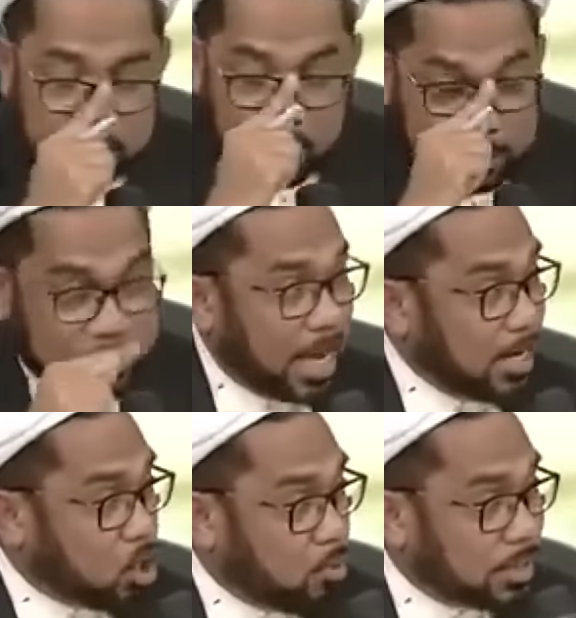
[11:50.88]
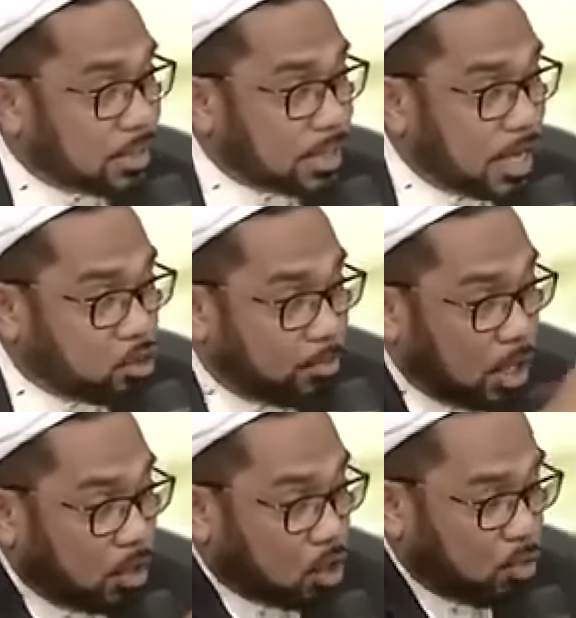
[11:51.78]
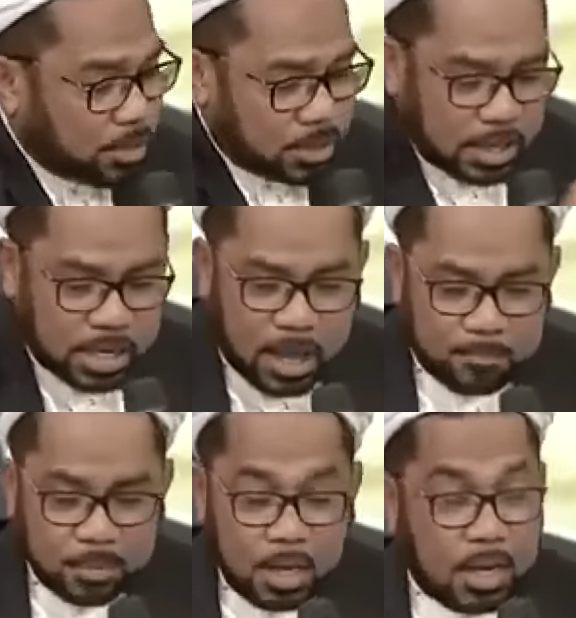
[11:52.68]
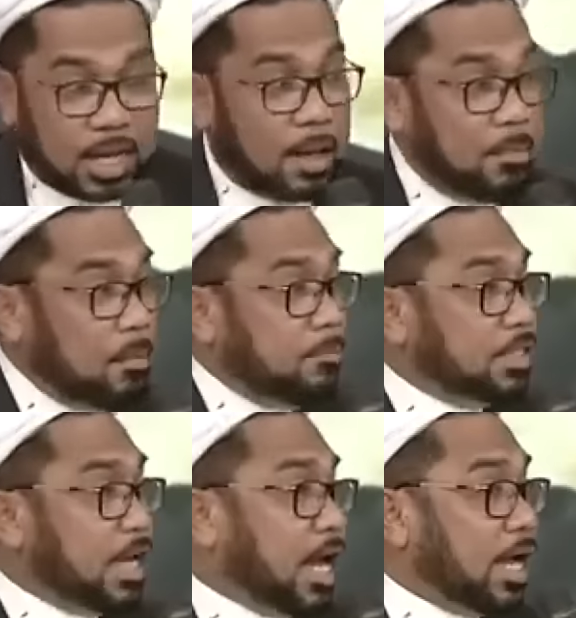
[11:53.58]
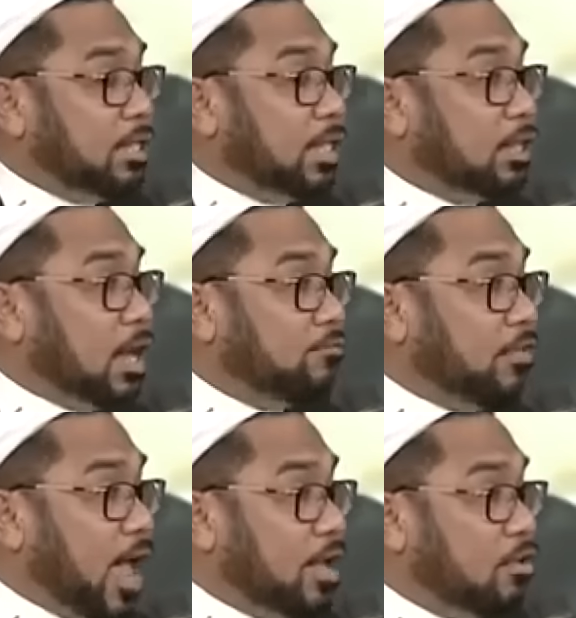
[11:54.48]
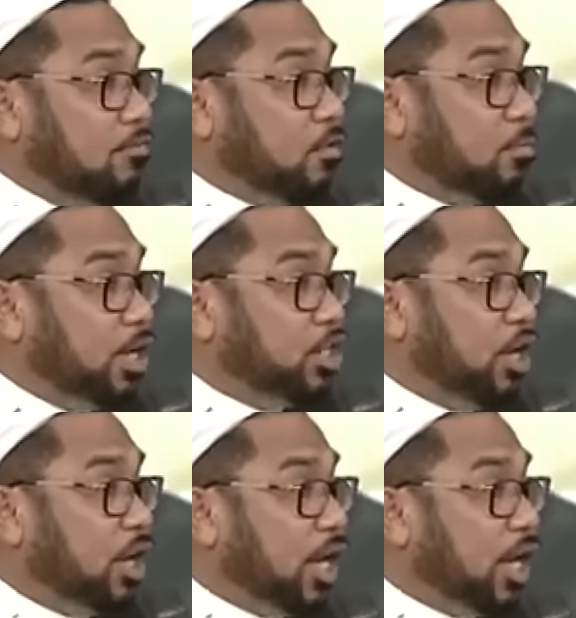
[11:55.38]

tapi saya di Komisi 1, beliau di Komisi 3 kami membicarakan tentang Flight Information